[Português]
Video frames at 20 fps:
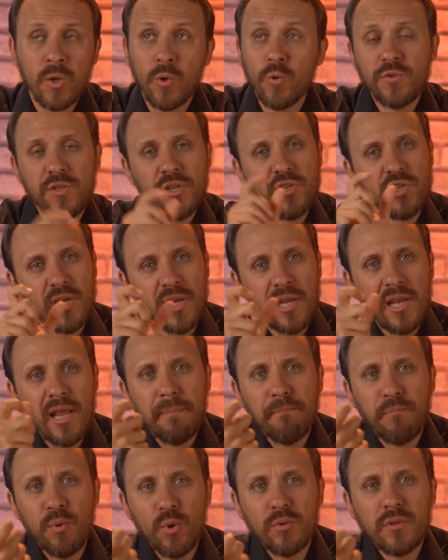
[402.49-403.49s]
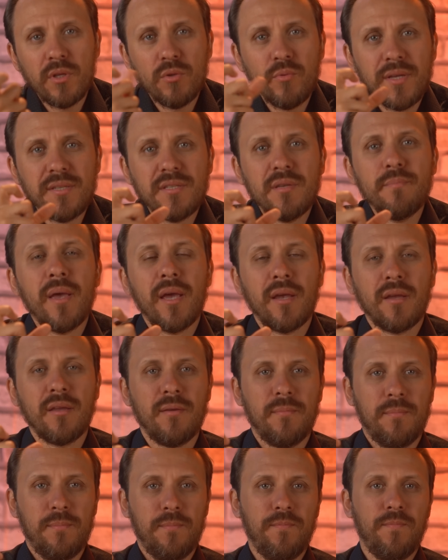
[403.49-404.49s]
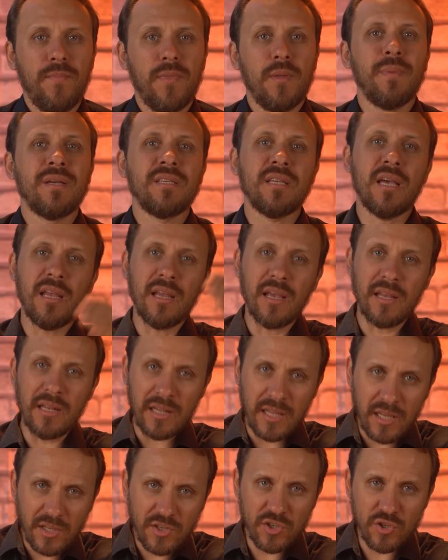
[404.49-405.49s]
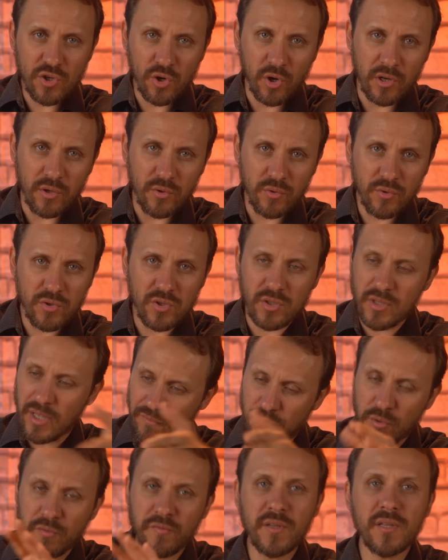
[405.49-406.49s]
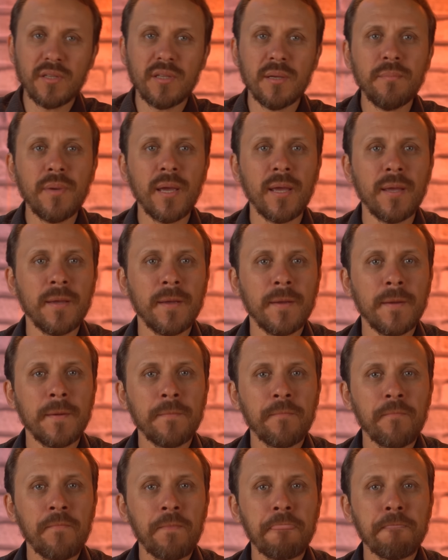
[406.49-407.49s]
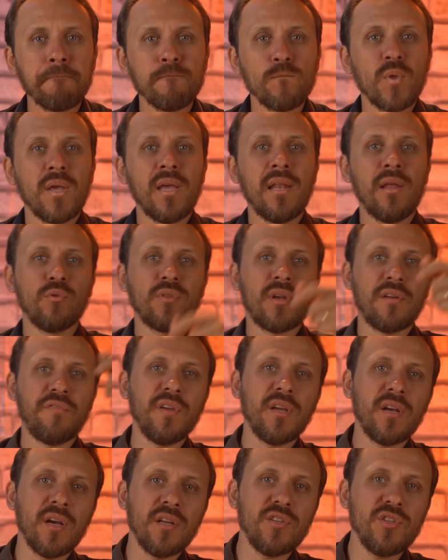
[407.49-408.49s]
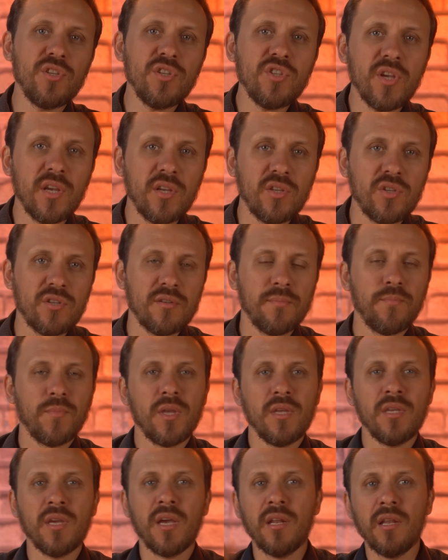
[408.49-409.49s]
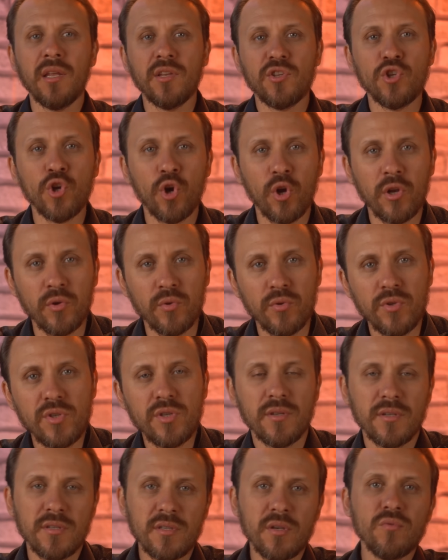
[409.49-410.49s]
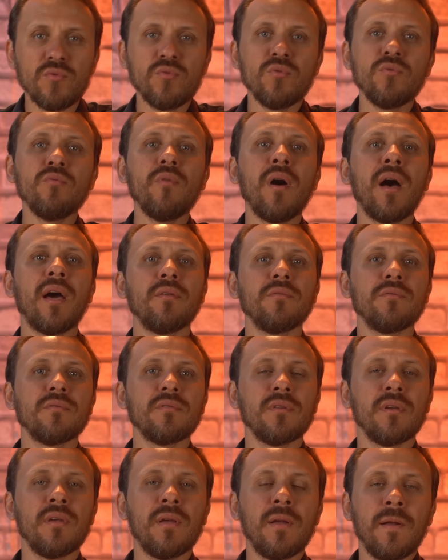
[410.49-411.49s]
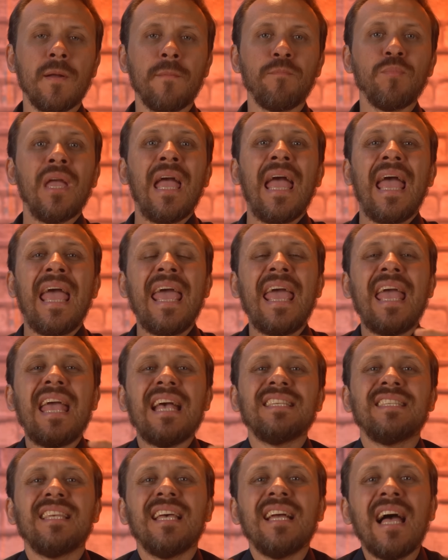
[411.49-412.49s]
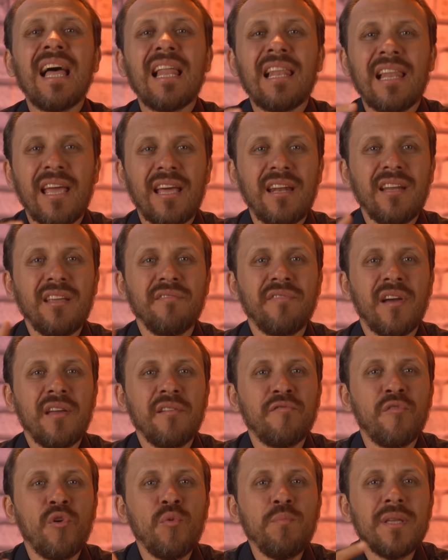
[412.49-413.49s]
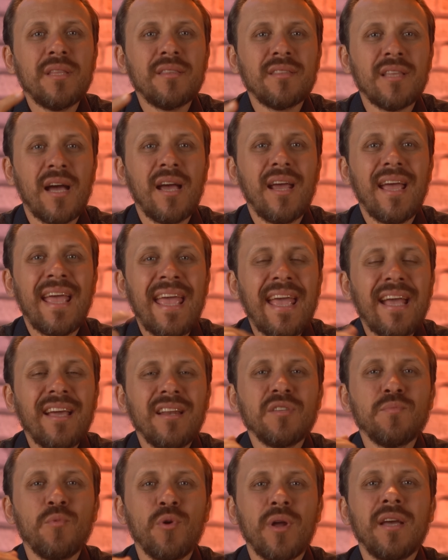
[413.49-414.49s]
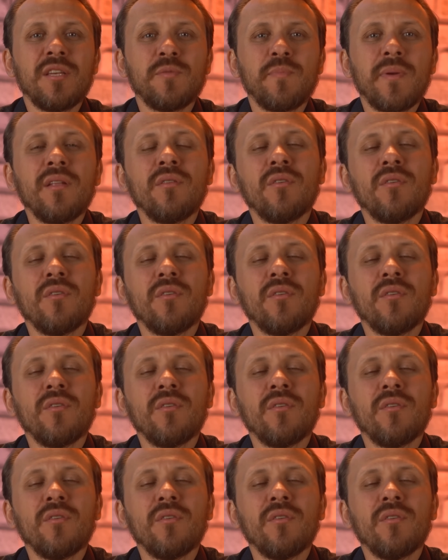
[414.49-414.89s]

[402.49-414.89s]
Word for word: Ou seja, ele é a ponta do iceberg. Mas a elite de Hollywood está envolvida também. Ele é o traficante de gente e a elite de Hollywood são os usuários. É essa galera que vai vomitar regras morais para